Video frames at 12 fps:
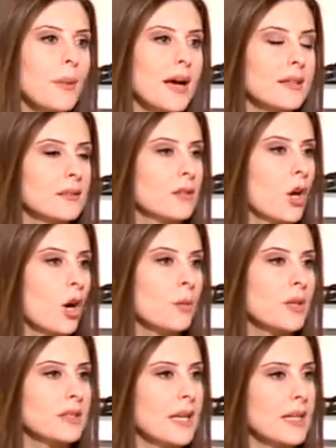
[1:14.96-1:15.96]
بعد
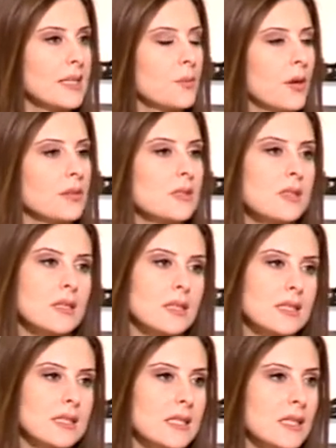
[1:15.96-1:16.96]
عمر تقريبا ست
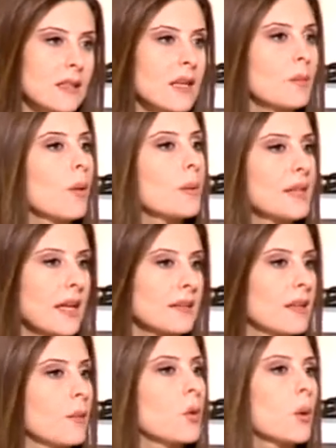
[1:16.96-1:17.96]
سنين كل ما
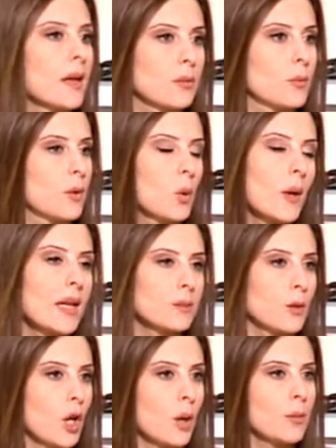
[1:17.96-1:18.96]
بيتقدم
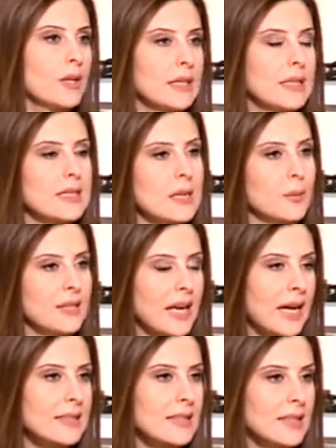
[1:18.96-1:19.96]
الولد بالعمر يعني اذا بدي
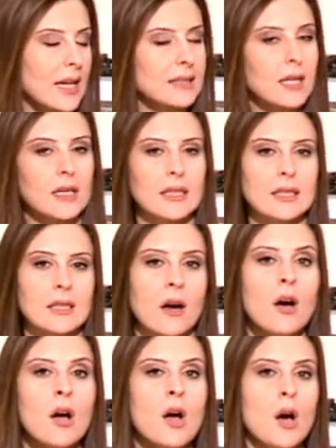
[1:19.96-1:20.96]
احدد اكثر
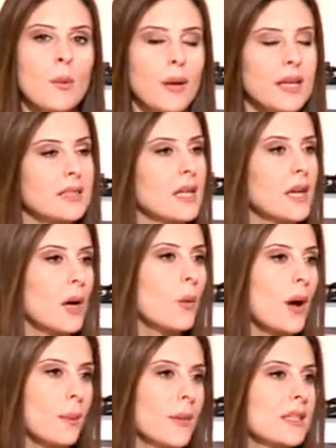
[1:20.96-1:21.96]
غيدا ما
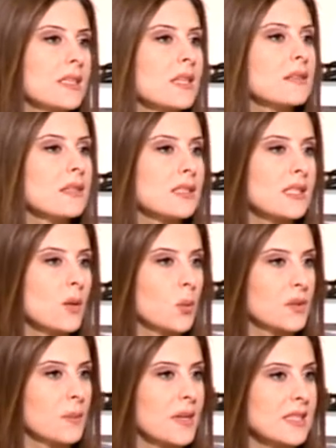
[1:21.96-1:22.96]
يتراوح بين ست سنين
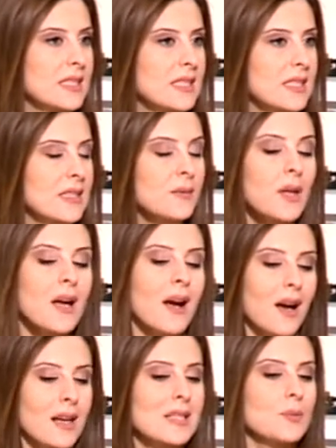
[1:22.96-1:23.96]
وثمان سنين
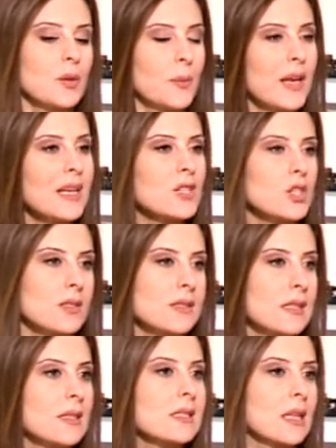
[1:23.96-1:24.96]
خلص بتبلش
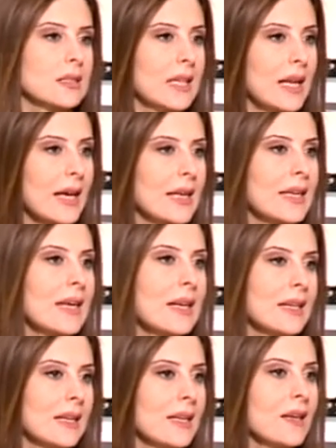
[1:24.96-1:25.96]
قصه الصديق
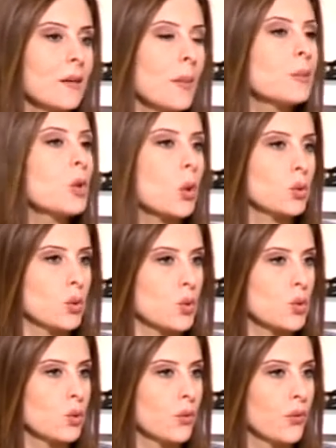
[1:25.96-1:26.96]
الخيالي ما بنعود
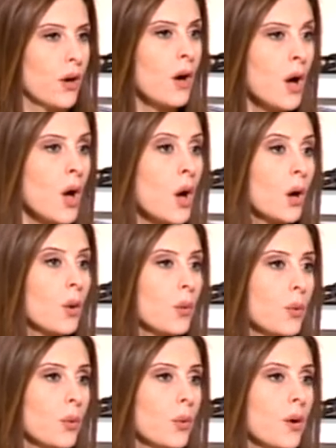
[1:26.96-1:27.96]
نشوفها هو
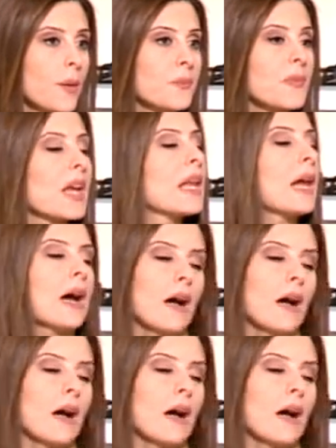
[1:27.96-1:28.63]
لحاله و... بيصير لحاله